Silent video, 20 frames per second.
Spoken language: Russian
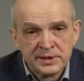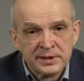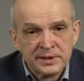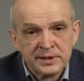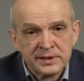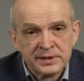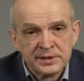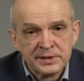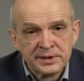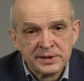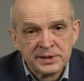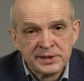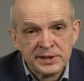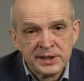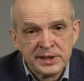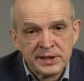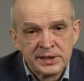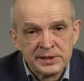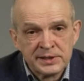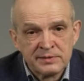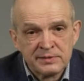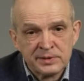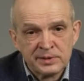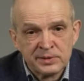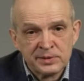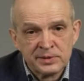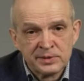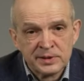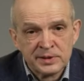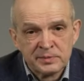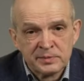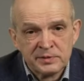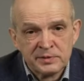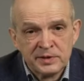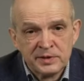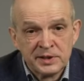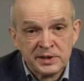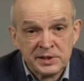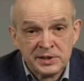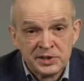а, с христианства, то там
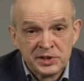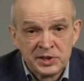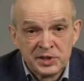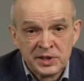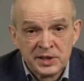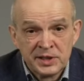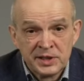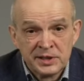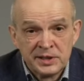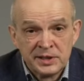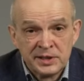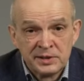две тысячи лет,